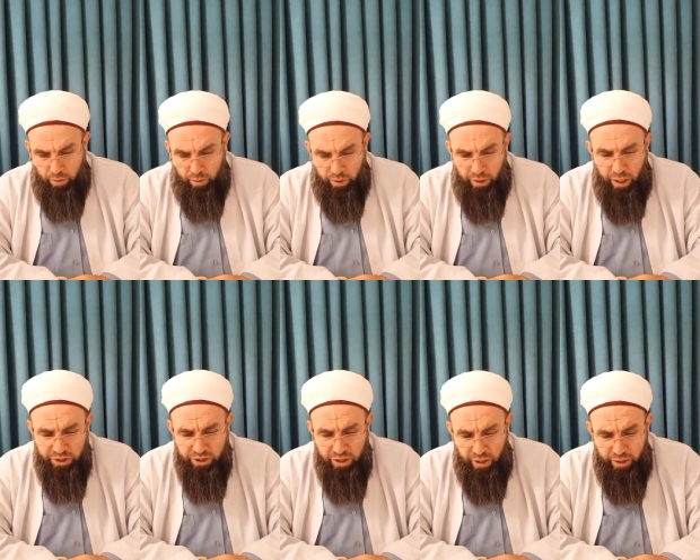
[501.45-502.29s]

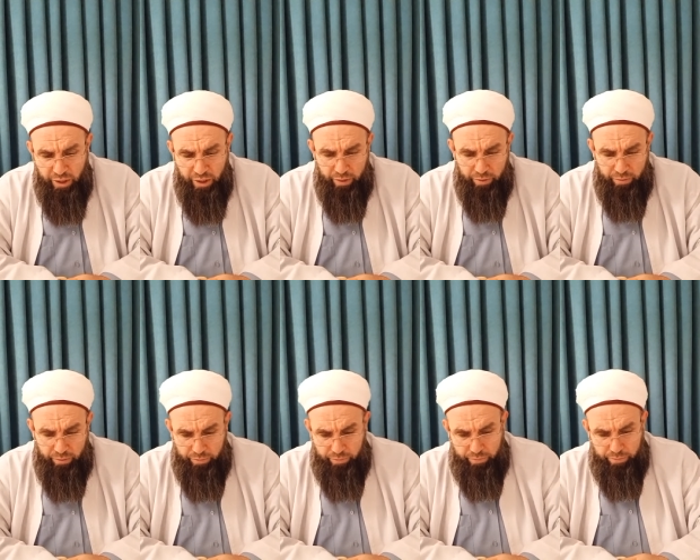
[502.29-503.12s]
Kaç tane
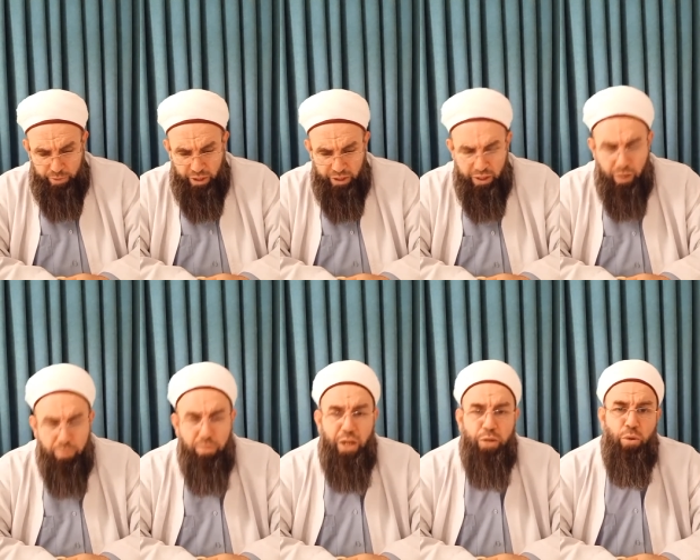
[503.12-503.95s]

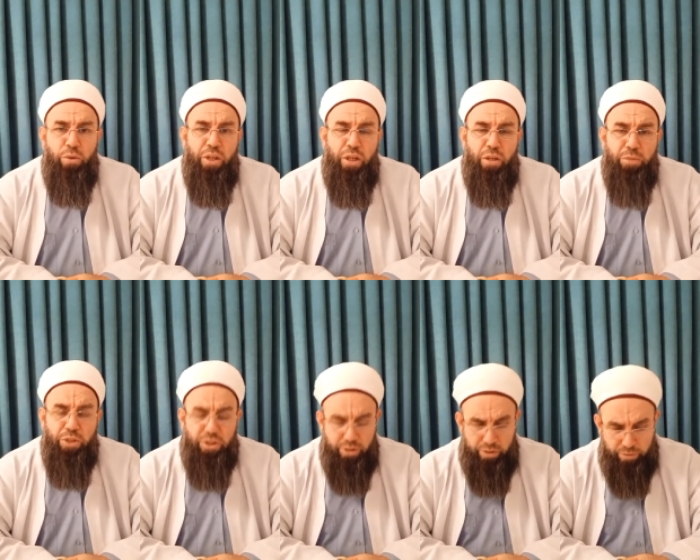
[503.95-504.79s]
peygamber
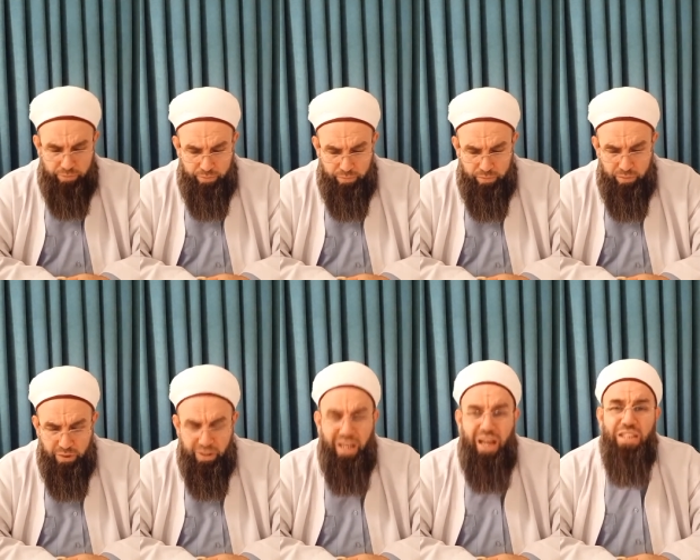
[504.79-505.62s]
gönderilmiştir?
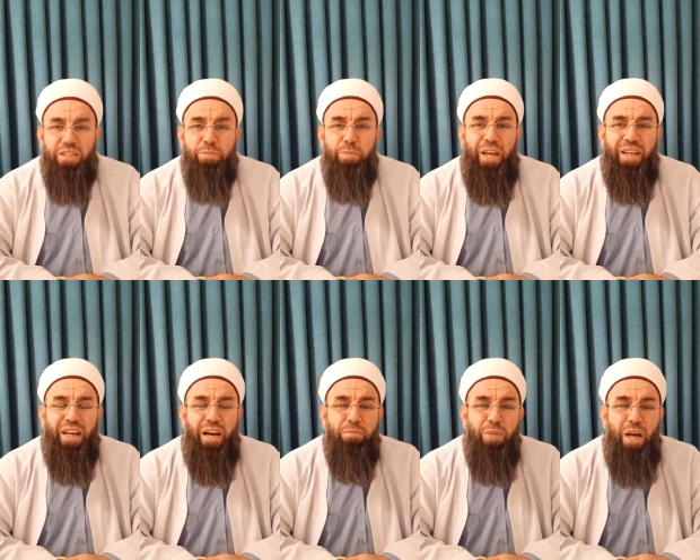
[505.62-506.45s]
Kaç
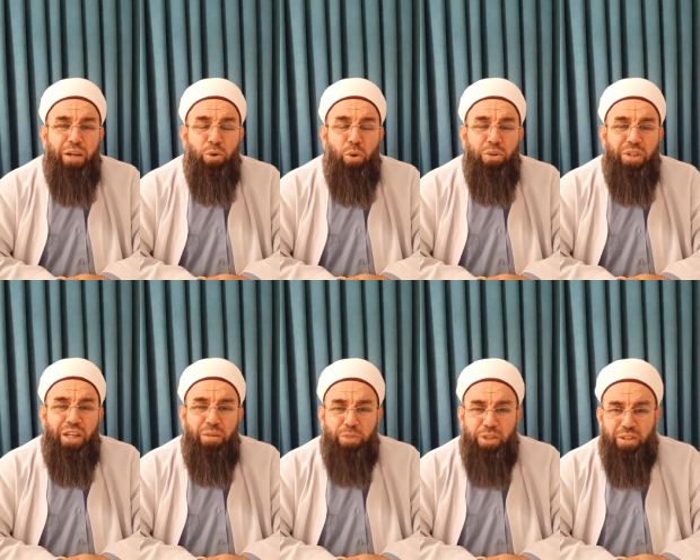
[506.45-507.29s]
peygamber
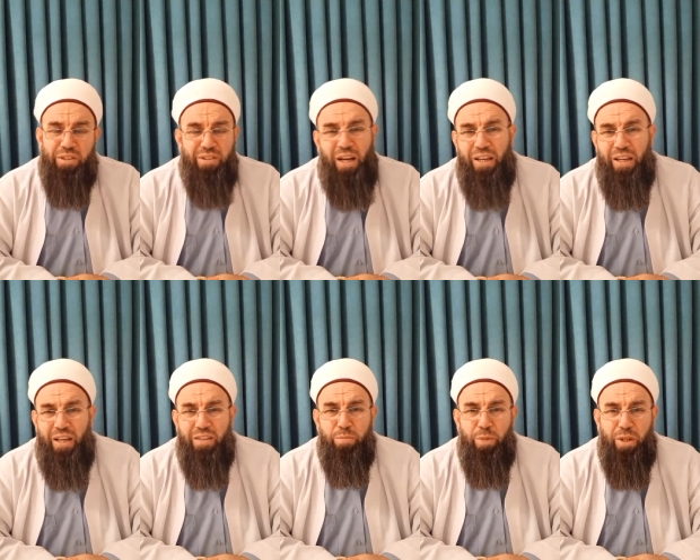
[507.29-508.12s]
gönderilmiştir? Tane
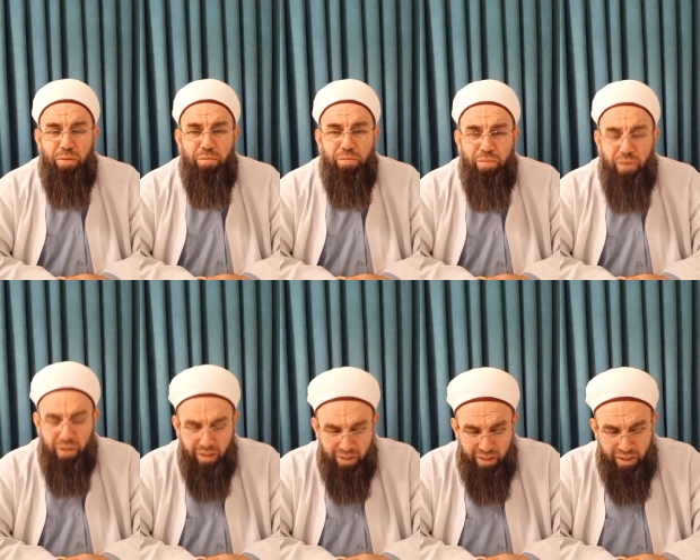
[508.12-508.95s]
yazmayalım.
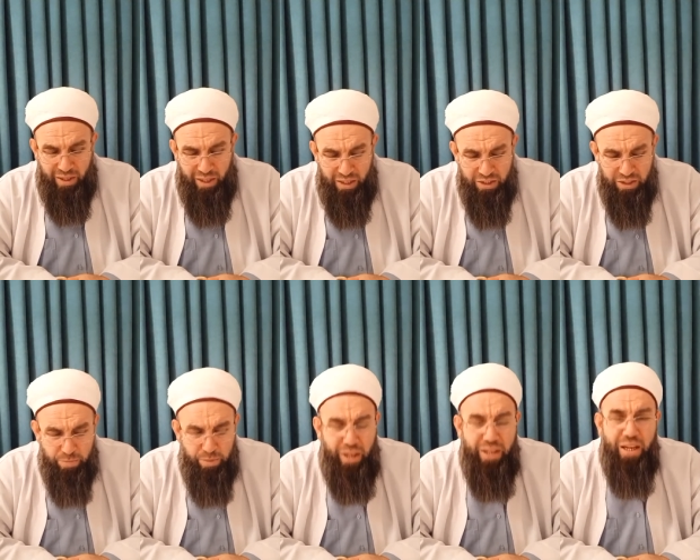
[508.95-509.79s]
Kaç
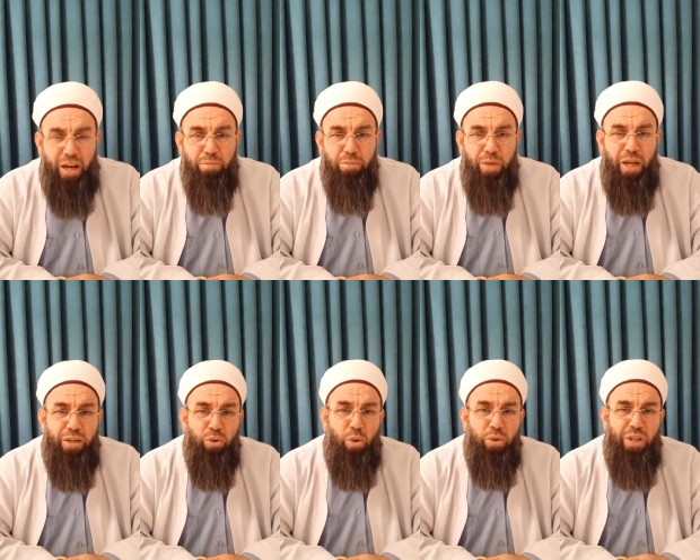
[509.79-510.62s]
peygamber
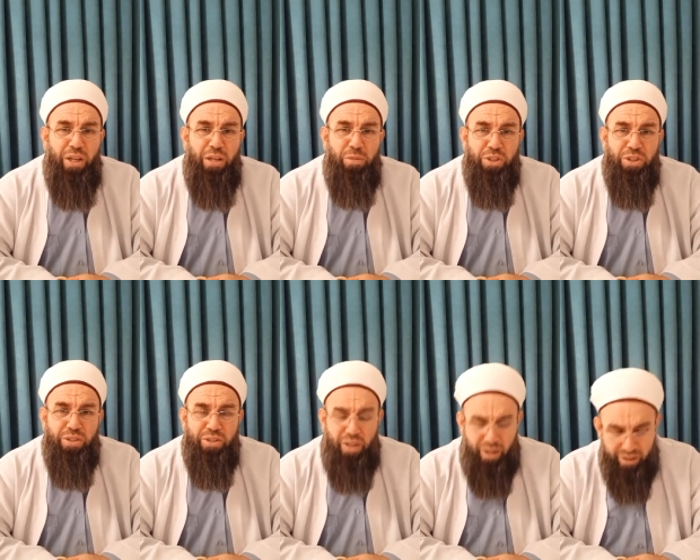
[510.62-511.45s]

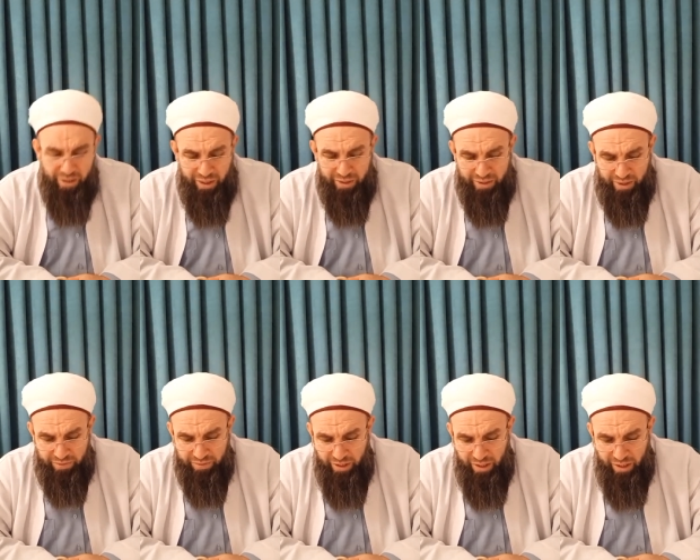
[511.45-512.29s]
gönderilmiştir? Allah
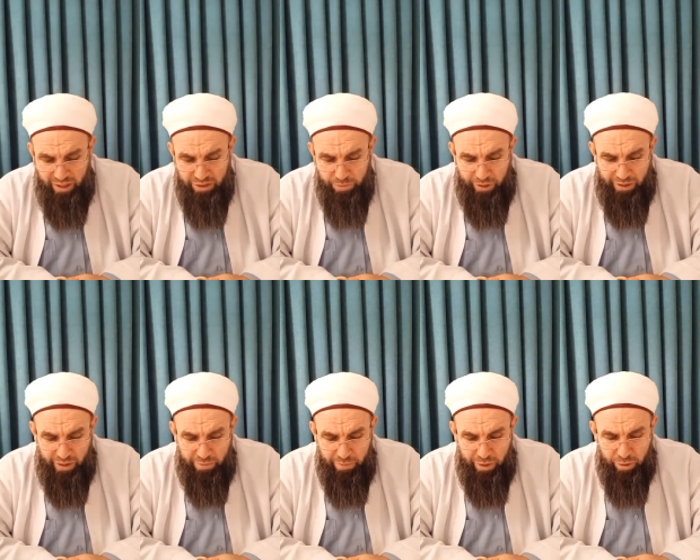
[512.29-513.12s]
tarafından kaç
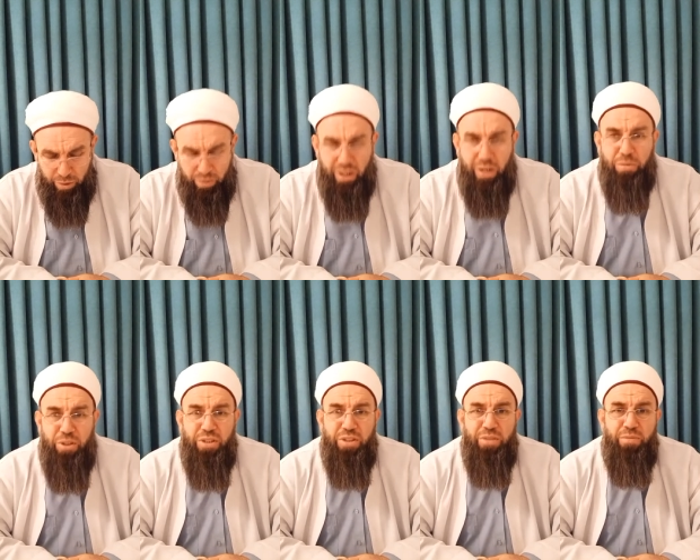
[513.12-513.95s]
peygamber
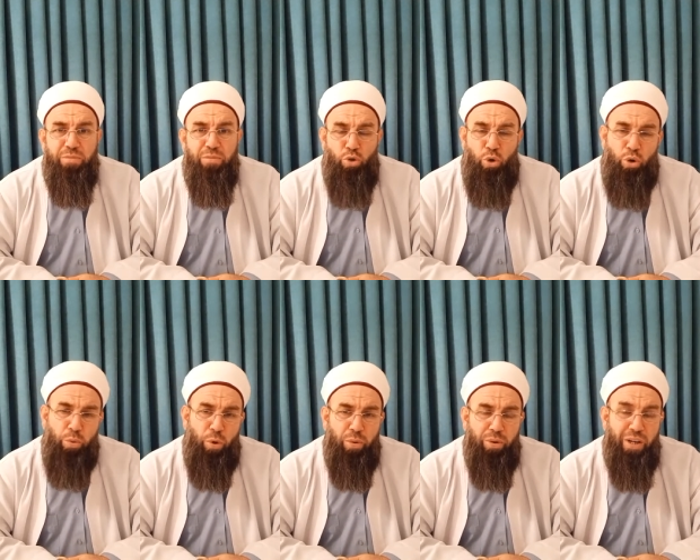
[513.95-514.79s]
gönderilmiştir? Soru
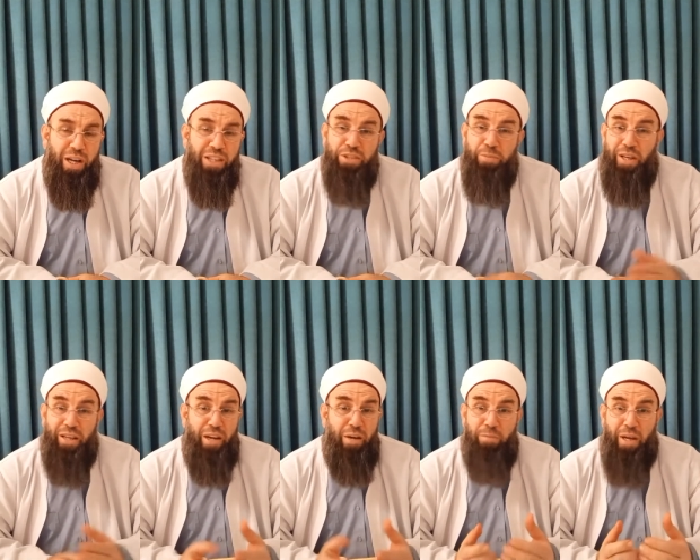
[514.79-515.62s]
bu. Kaç
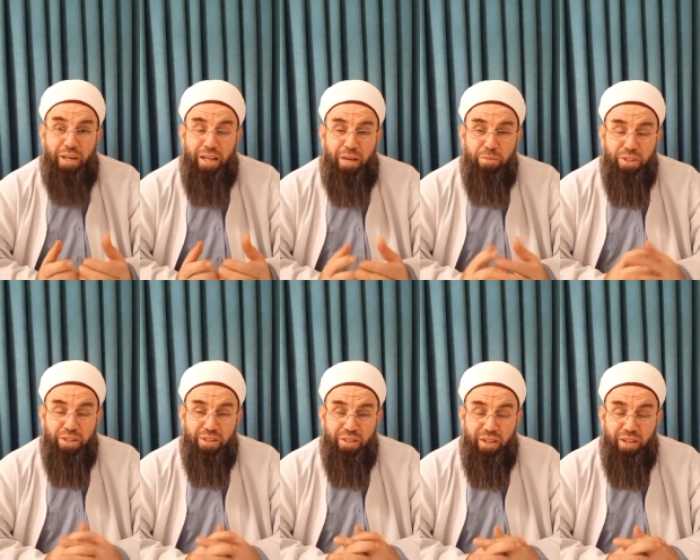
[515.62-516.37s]
peygamber gelmiştir?